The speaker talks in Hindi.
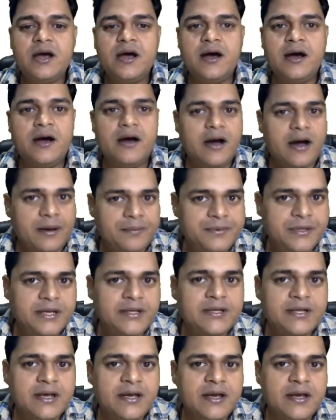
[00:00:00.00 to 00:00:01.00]
अब
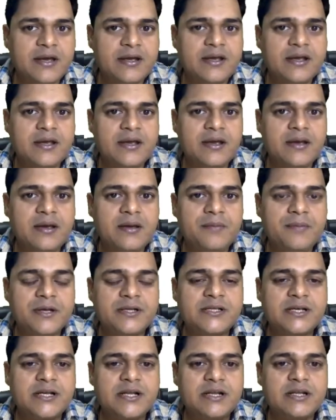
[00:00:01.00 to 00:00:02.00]
देखते हैं कि
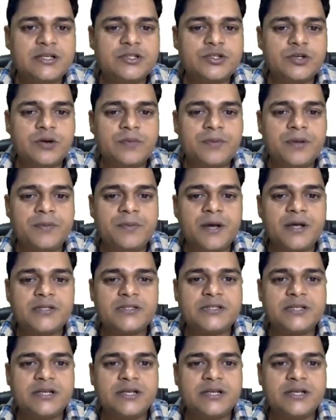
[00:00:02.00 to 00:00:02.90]
बेसिकली जो अपने पास